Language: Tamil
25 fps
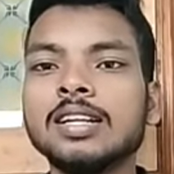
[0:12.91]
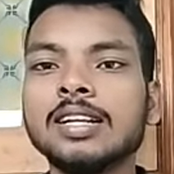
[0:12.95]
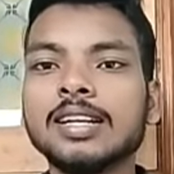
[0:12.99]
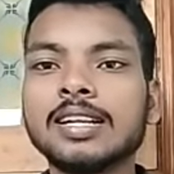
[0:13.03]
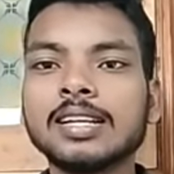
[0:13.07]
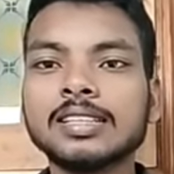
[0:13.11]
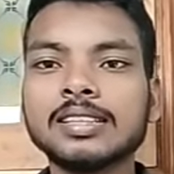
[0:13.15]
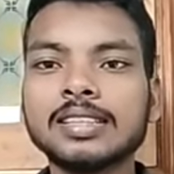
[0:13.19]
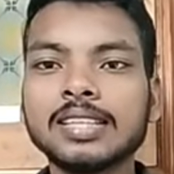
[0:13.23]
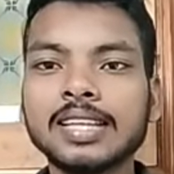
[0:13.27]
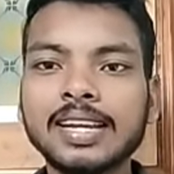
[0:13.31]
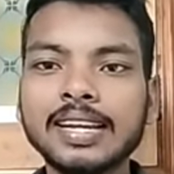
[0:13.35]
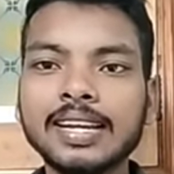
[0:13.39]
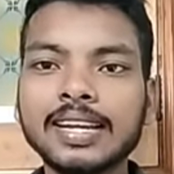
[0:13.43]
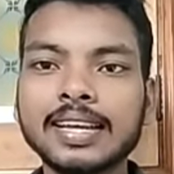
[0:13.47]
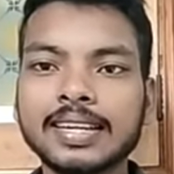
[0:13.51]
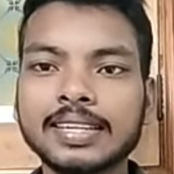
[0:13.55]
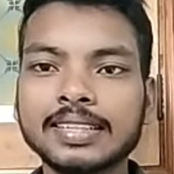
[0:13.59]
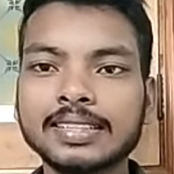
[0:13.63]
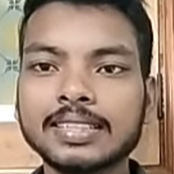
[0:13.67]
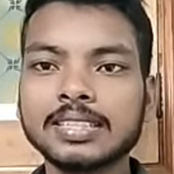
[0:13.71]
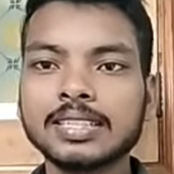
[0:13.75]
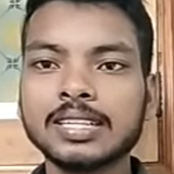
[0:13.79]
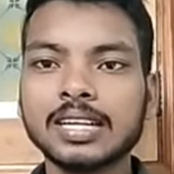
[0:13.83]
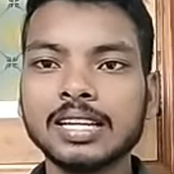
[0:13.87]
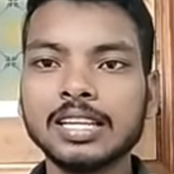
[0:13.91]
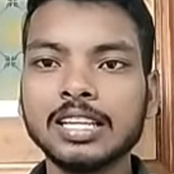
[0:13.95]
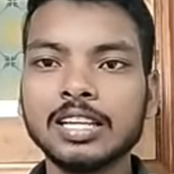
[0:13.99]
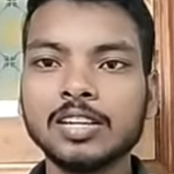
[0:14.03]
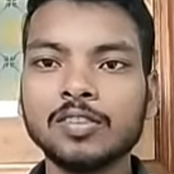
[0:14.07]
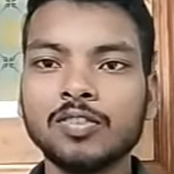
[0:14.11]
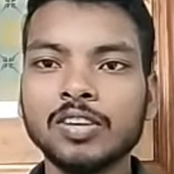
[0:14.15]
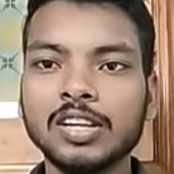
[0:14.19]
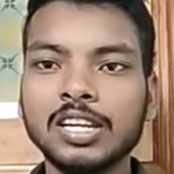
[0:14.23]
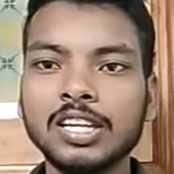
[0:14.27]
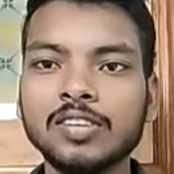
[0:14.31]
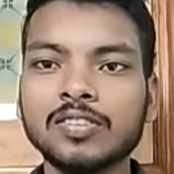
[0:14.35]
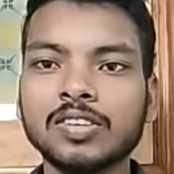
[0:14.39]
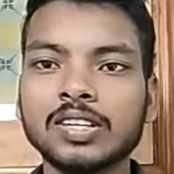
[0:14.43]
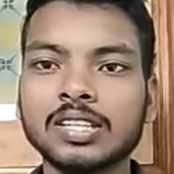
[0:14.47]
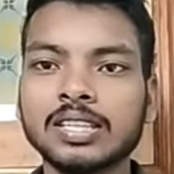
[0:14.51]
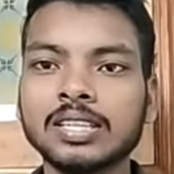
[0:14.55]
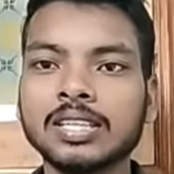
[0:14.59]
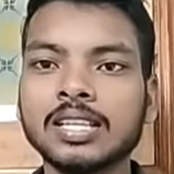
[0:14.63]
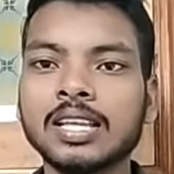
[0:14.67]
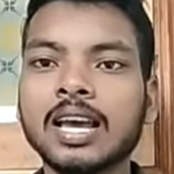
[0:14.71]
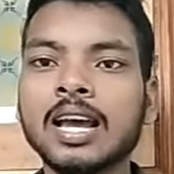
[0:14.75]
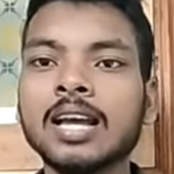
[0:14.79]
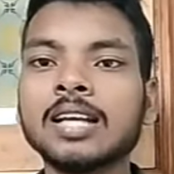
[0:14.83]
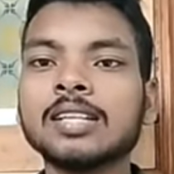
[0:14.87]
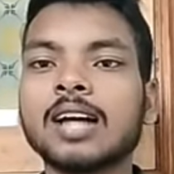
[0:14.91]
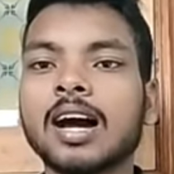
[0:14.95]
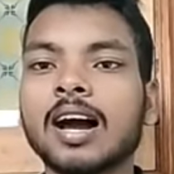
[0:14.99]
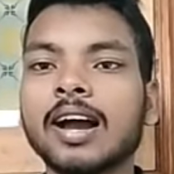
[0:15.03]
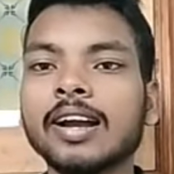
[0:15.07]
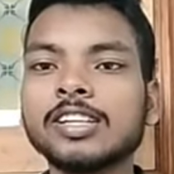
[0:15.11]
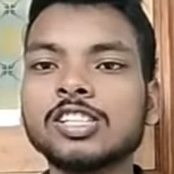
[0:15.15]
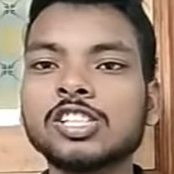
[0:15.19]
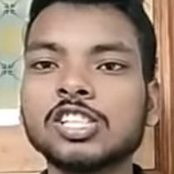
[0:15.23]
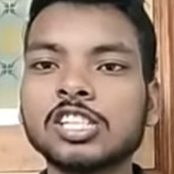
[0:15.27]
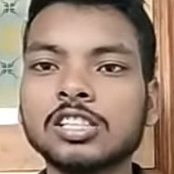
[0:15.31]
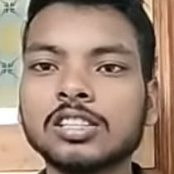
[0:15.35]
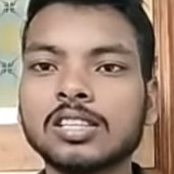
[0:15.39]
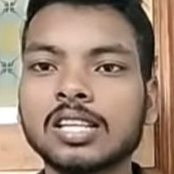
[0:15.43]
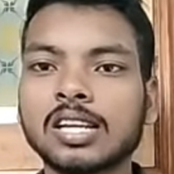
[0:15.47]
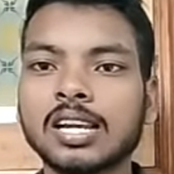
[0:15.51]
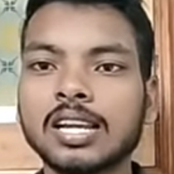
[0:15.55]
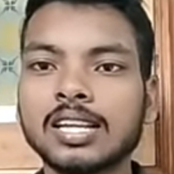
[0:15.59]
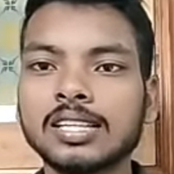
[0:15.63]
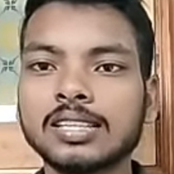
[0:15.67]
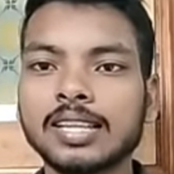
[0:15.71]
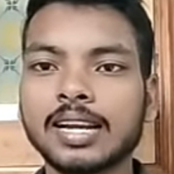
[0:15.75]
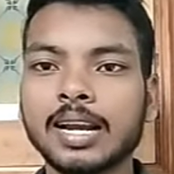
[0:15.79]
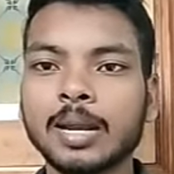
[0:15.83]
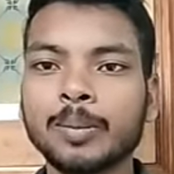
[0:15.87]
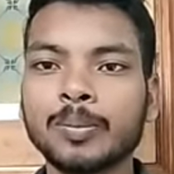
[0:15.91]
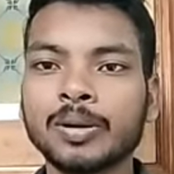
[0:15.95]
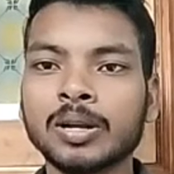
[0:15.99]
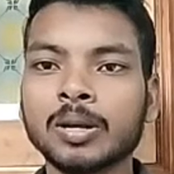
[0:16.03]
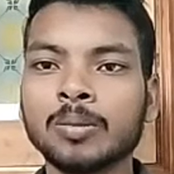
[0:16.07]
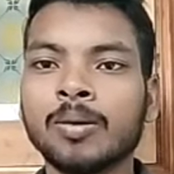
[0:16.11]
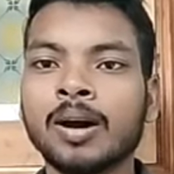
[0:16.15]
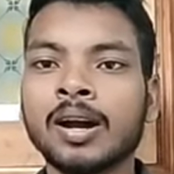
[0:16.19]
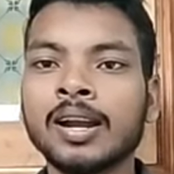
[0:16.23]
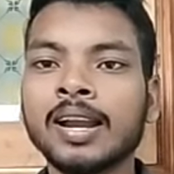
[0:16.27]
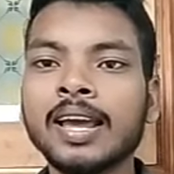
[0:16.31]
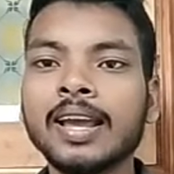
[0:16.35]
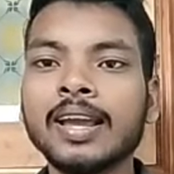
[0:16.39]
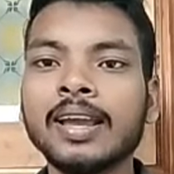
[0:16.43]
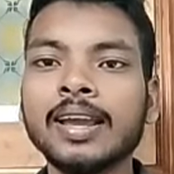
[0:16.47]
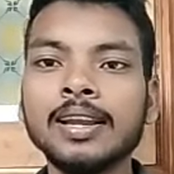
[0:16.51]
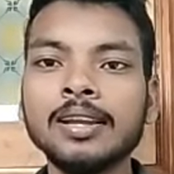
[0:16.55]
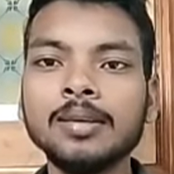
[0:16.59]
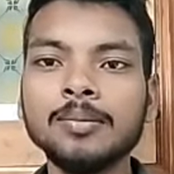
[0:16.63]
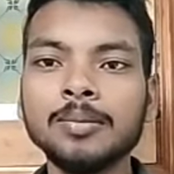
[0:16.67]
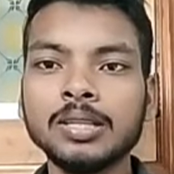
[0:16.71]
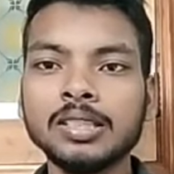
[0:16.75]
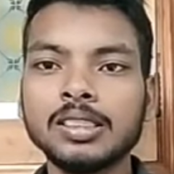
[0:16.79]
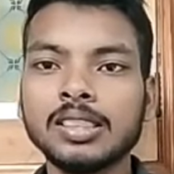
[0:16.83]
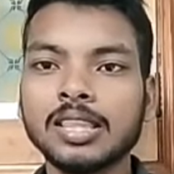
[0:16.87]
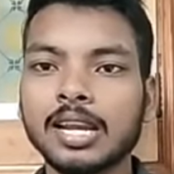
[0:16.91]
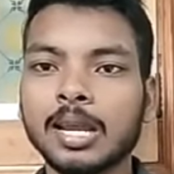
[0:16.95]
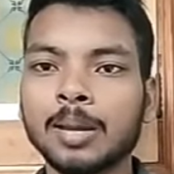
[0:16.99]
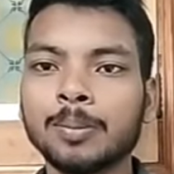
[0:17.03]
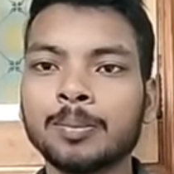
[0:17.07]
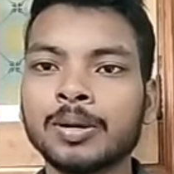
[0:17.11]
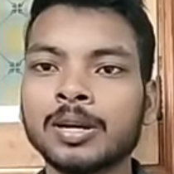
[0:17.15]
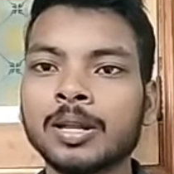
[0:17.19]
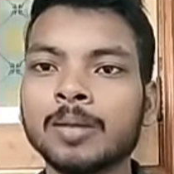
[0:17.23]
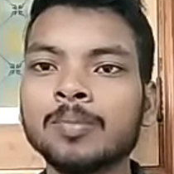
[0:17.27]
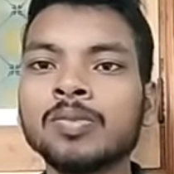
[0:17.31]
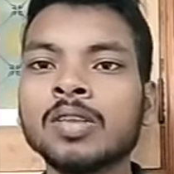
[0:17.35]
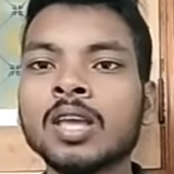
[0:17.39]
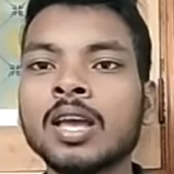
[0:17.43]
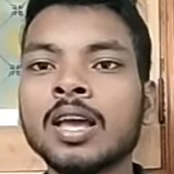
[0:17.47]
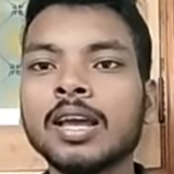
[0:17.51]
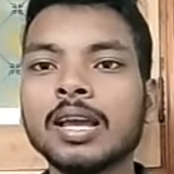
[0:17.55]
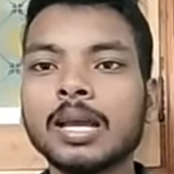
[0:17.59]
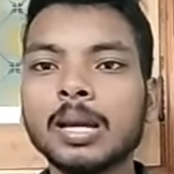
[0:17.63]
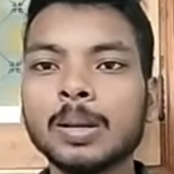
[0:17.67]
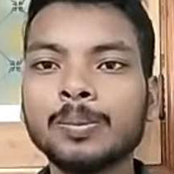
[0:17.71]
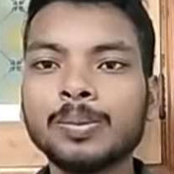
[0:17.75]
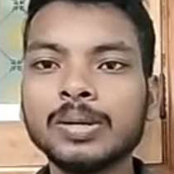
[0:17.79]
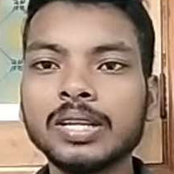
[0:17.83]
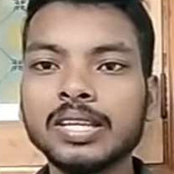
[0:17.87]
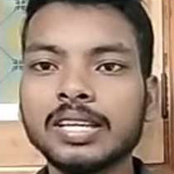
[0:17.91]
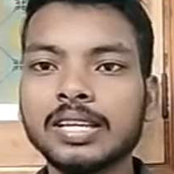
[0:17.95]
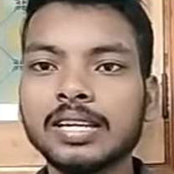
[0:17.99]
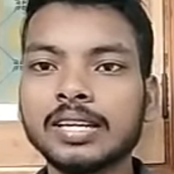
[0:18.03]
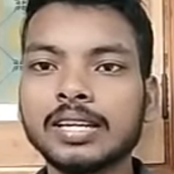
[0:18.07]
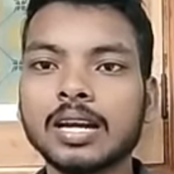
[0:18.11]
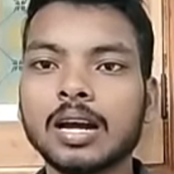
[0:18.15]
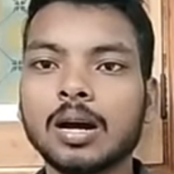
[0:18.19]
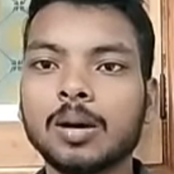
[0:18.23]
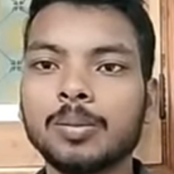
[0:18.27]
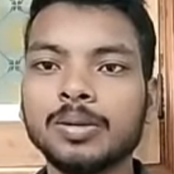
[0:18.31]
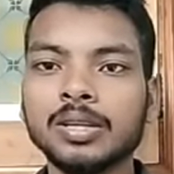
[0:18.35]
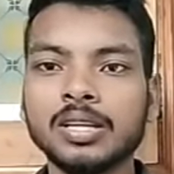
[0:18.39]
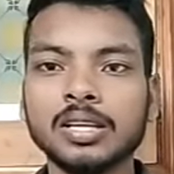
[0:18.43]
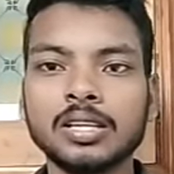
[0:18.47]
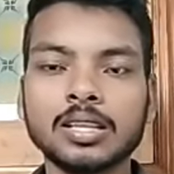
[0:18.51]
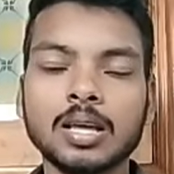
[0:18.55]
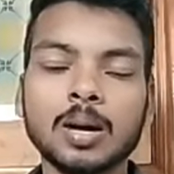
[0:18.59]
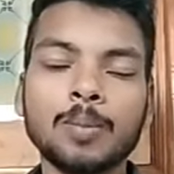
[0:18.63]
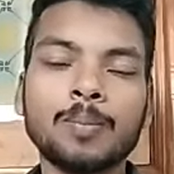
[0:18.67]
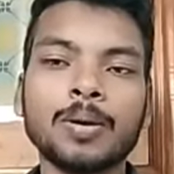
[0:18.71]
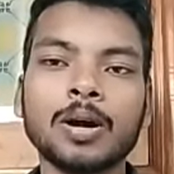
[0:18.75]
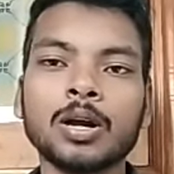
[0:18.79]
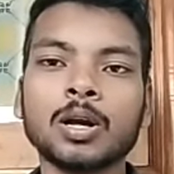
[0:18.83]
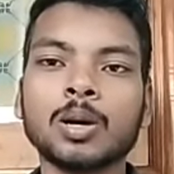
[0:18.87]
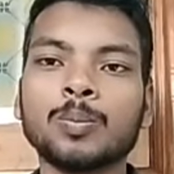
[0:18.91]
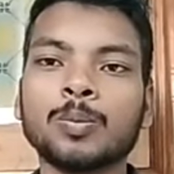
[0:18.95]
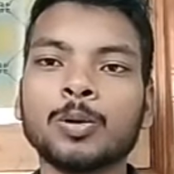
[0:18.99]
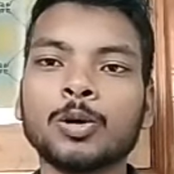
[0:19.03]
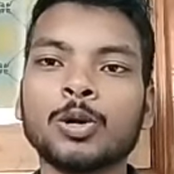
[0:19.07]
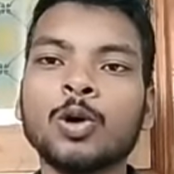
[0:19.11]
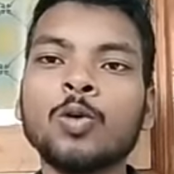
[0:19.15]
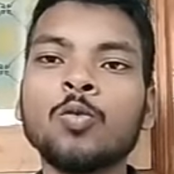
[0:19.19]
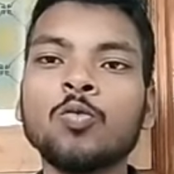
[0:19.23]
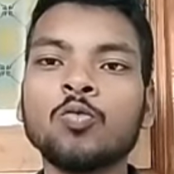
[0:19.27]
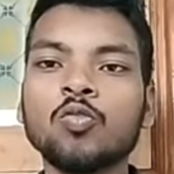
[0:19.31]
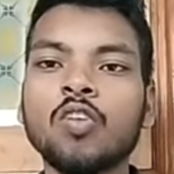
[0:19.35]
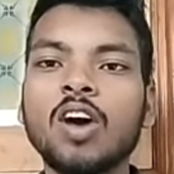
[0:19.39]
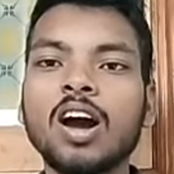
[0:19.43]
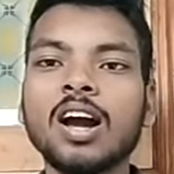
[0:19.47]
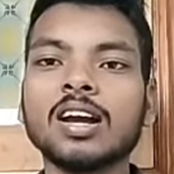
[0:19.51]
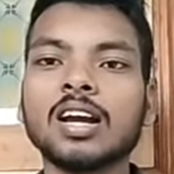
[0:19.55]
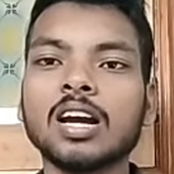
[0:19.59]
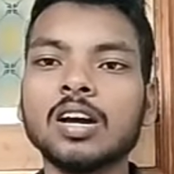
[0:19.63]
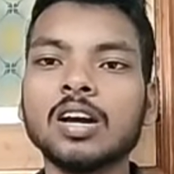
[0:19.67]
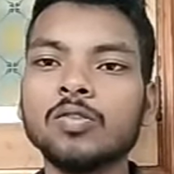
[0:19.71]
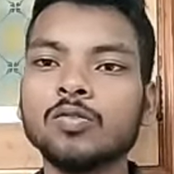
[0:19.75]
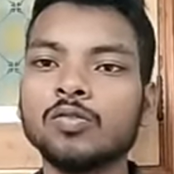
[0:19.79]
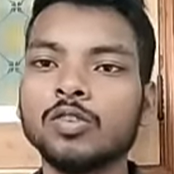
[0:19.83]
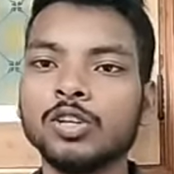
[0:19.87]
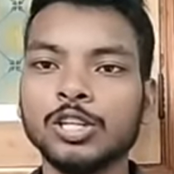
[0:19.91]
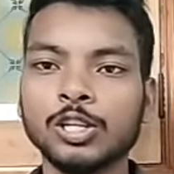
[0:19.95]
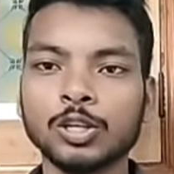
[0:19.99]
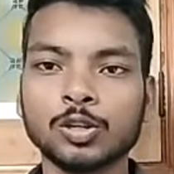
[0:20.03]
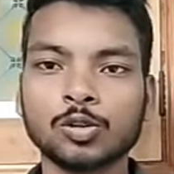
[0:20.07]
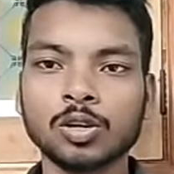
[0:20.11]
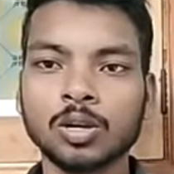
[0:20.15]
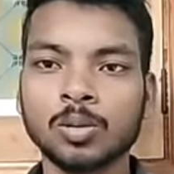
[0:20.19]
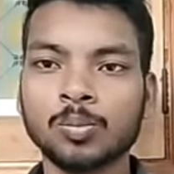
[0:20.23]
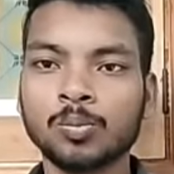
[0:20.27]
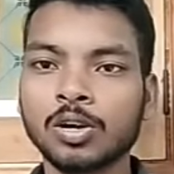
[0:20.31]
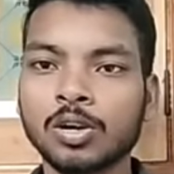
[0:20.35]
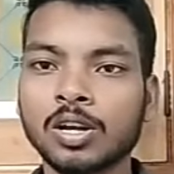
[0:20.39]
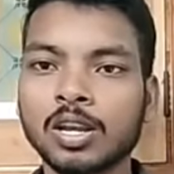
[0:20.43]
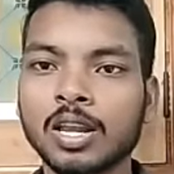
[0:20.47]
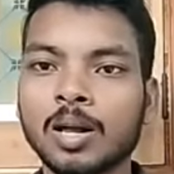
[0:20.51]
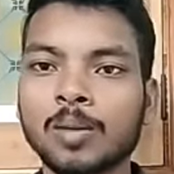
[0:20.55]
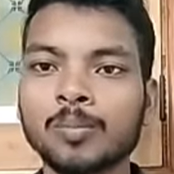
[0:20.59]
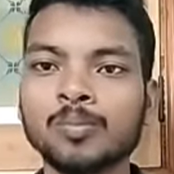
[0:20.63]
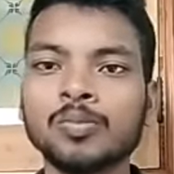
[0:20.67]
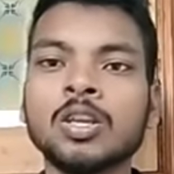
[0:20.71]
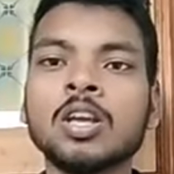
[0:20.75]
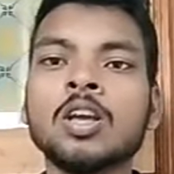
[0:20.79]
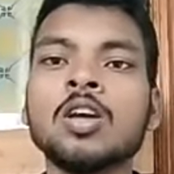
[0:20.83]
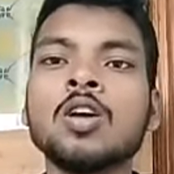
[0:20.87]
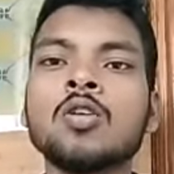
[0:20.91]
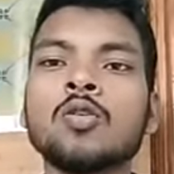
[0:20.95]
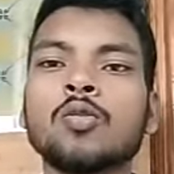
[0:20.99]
இன்று திரையரங்குகளில் வெளிவந்த ஆக்ஷன் த்ரில்லர் திரைப்படமான இனிமி திரைப்படம் எப்படி இருக்குது அப்படின்னு தான் பார்க்க போகிறோம் வாங்க வீடியோக்குள்ளே போகலாம்